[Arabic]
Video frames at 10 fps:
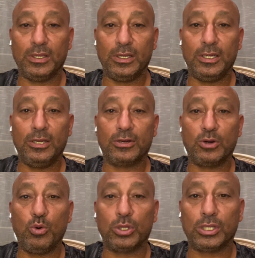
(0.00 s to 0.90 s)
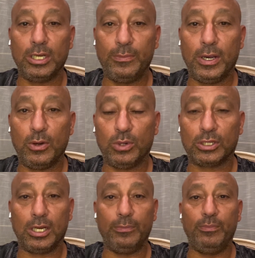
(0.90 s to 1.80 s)
اللي هو طالبها هو
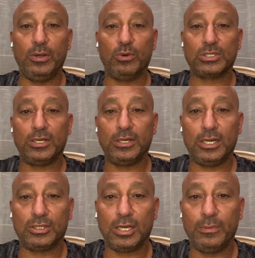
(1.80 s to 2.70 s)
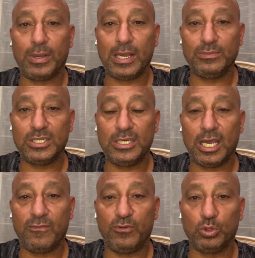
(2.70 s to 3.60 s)
طالب وصلنا لطالب خمسين
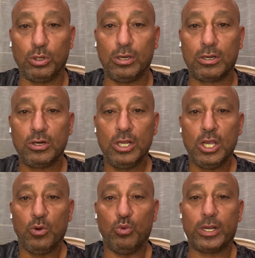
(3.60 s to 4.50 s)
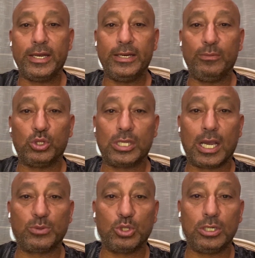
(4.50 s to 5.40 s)
ألف دولار وكان
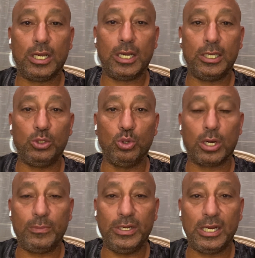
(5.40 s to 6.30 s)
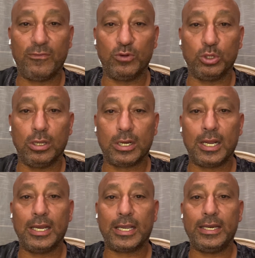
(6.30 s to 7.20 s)
منتخب سوريا هيدوله أربعين ألف دولار
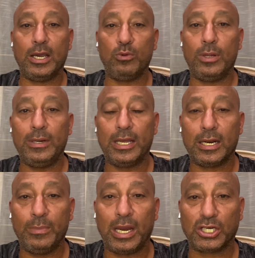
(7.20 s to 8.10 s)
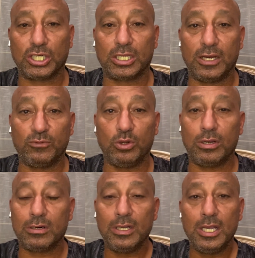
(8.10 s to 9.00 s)
قال لك أنا أولى بالعشرة آلاف
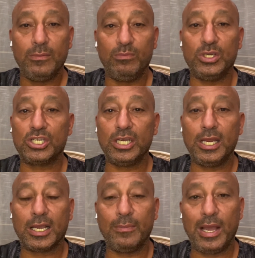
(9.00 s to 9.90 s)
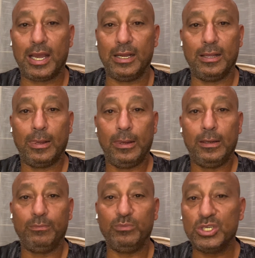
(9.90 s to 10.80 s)
دولار مش كده يا جماعة
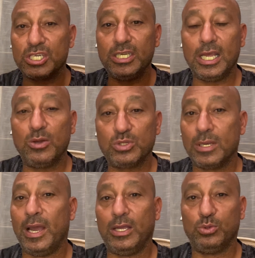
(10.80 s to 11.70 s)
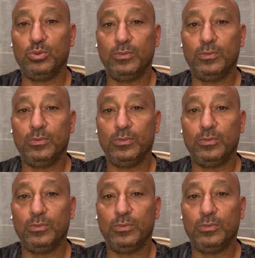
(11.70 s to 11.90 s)
مش كده لو سمحتوا